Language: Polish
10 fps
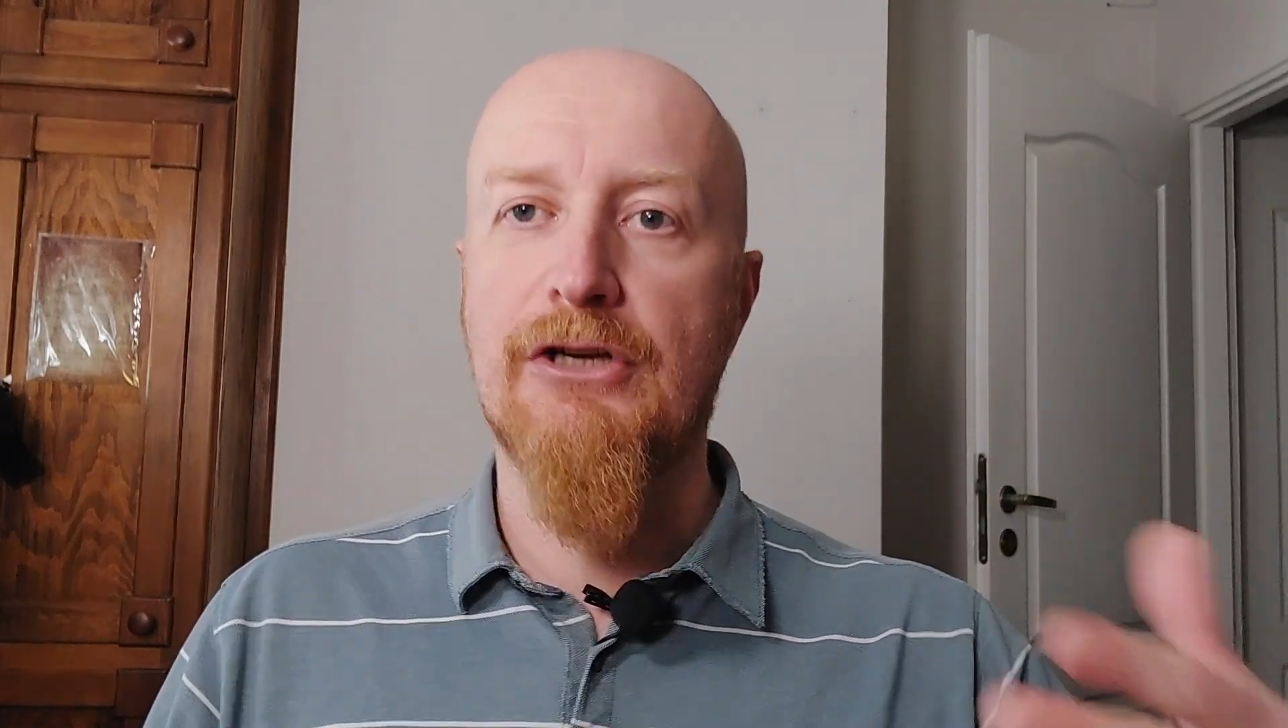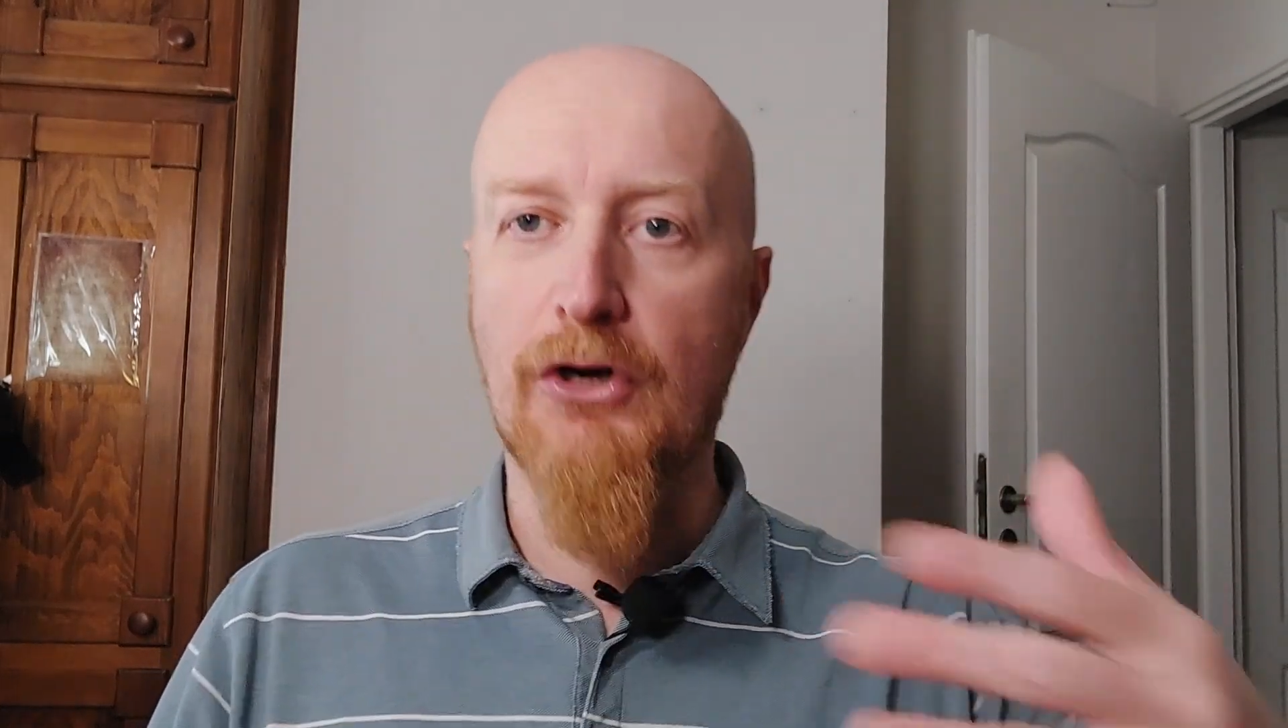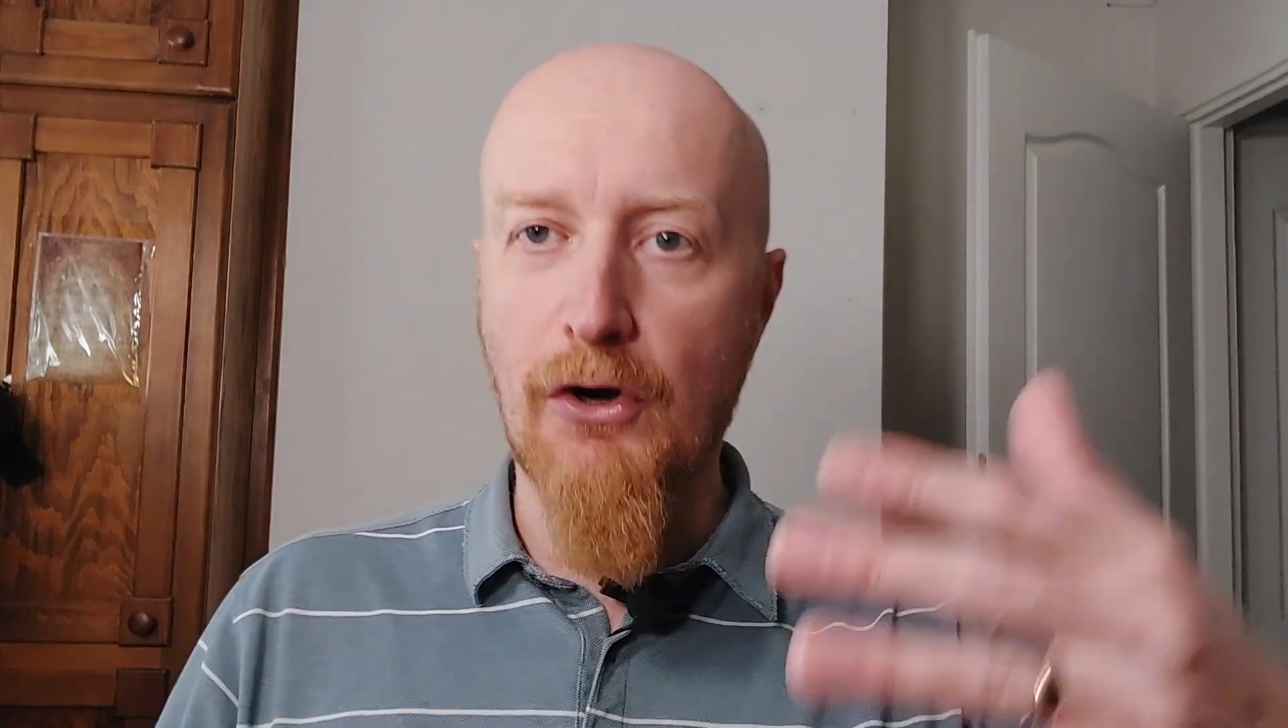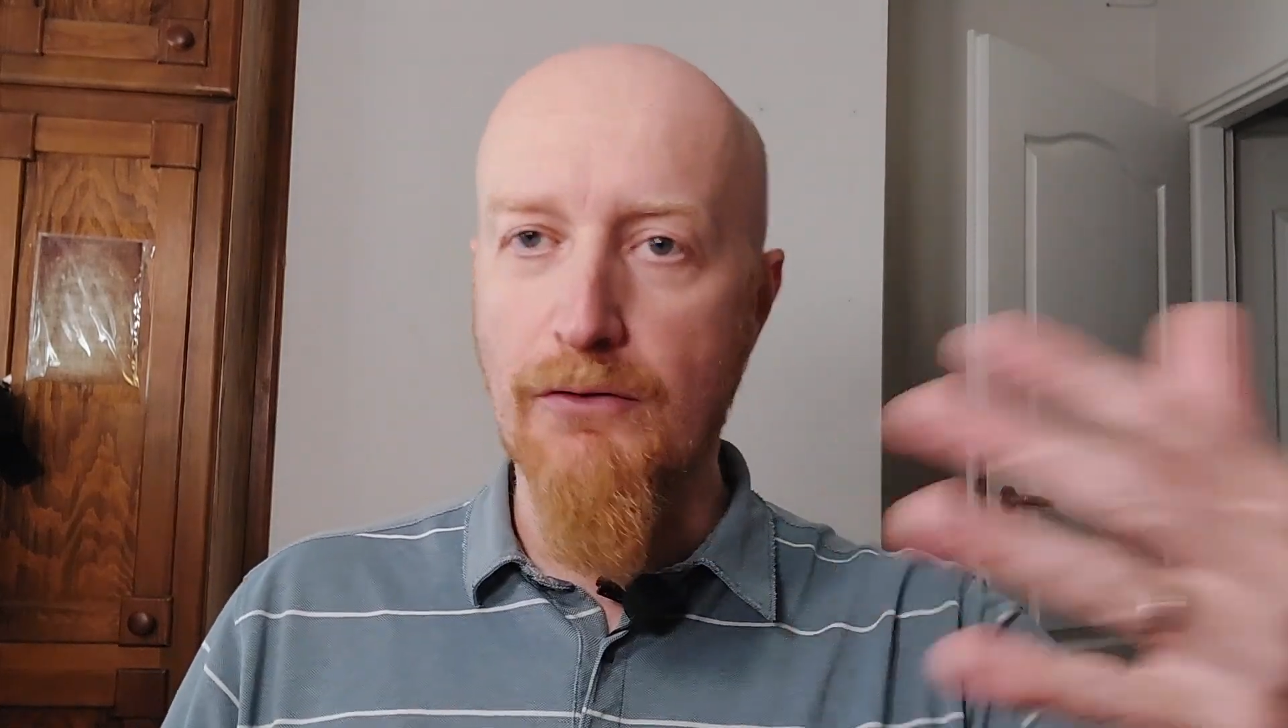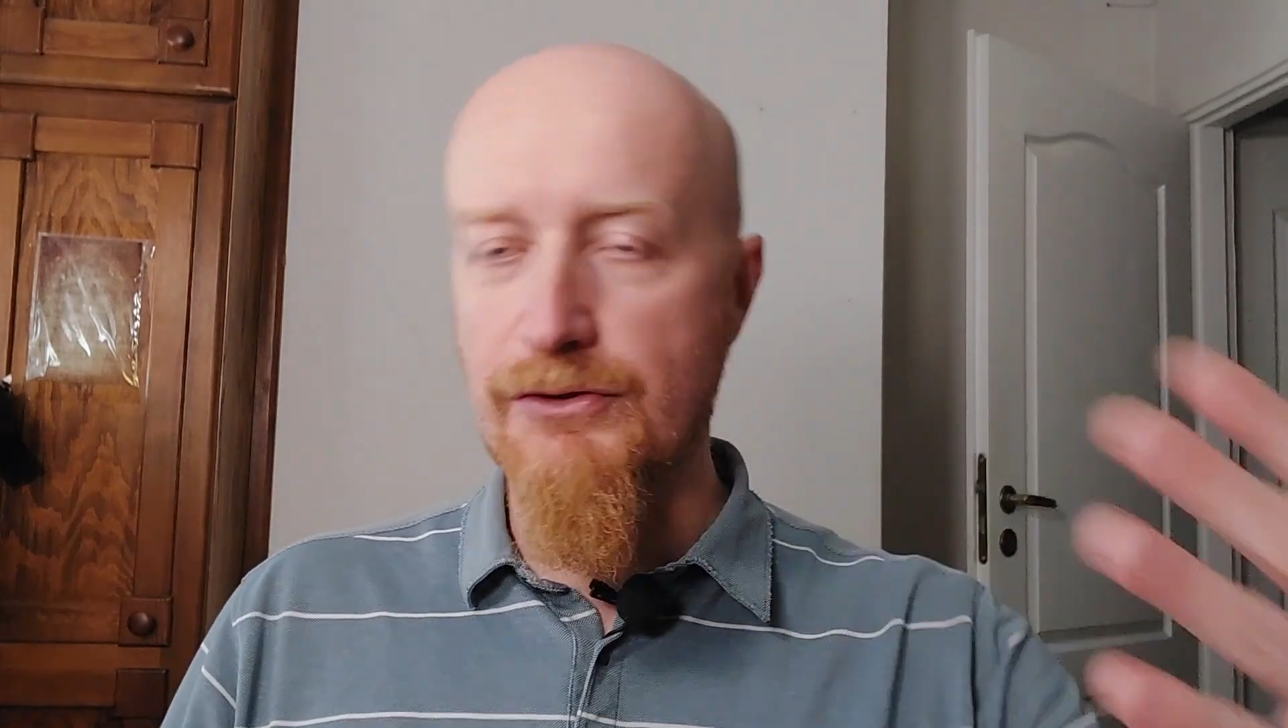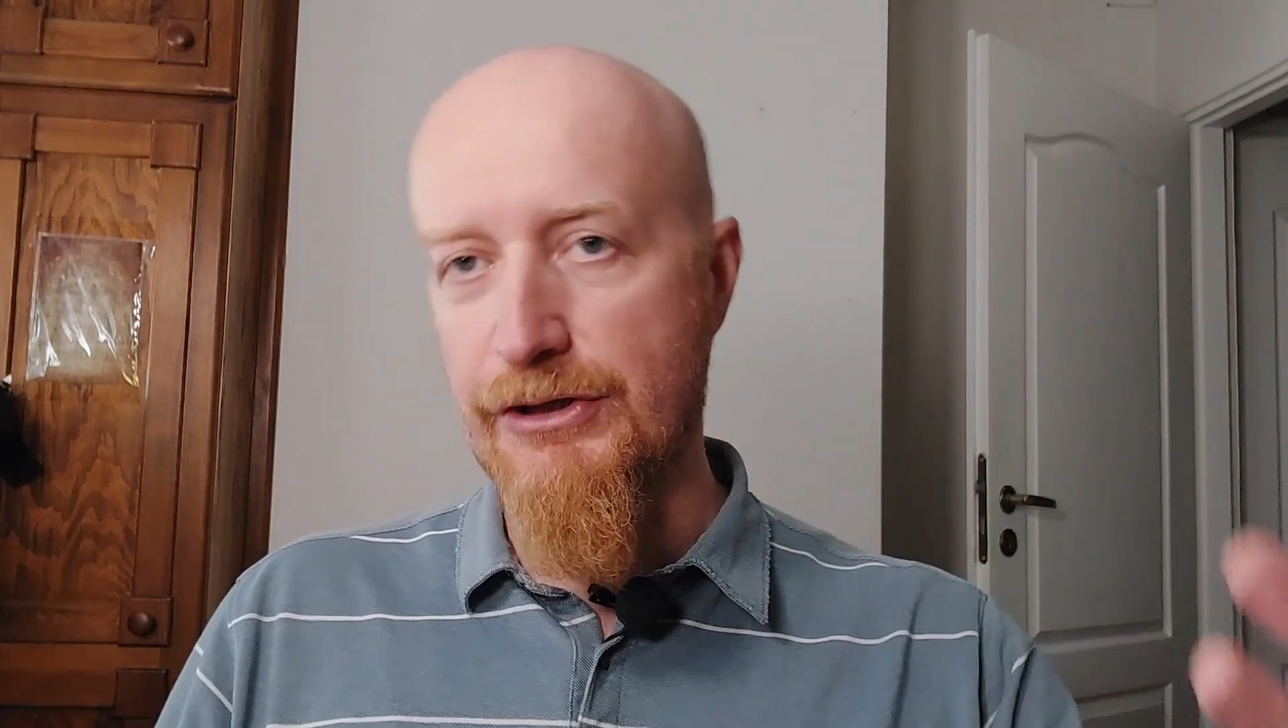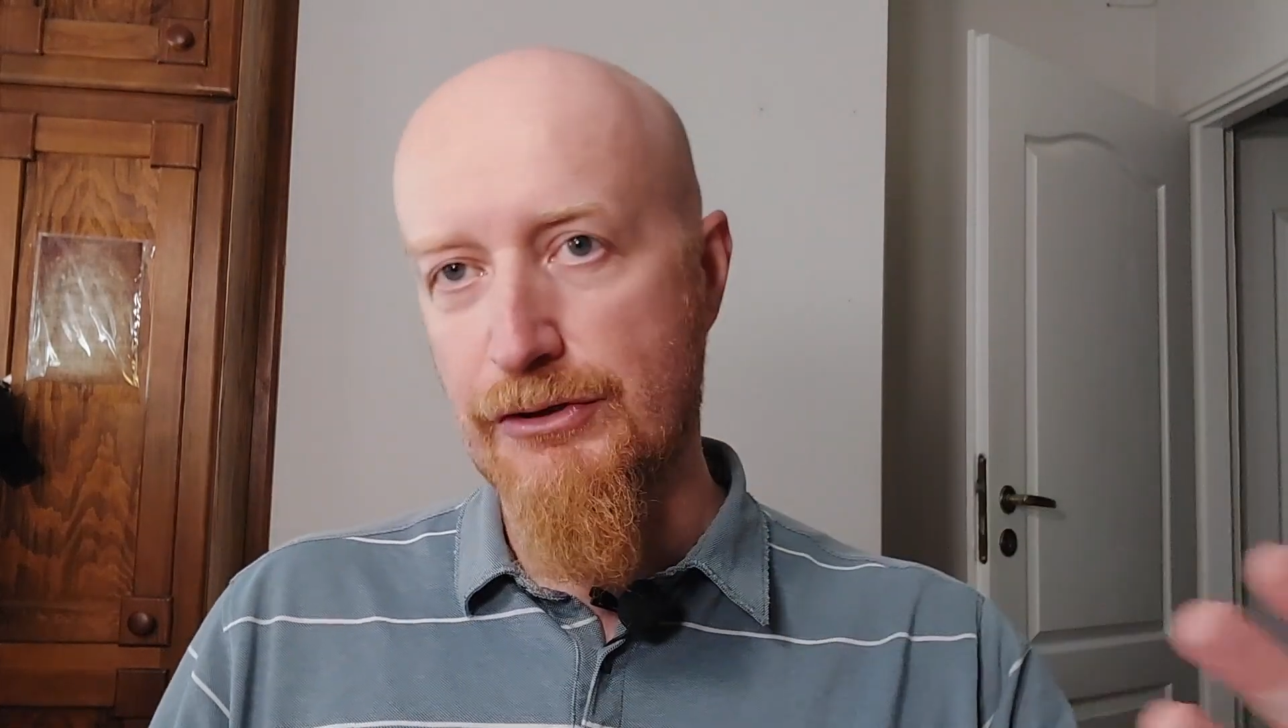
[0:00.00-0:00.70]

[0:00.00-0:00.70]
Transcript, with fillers: krąży,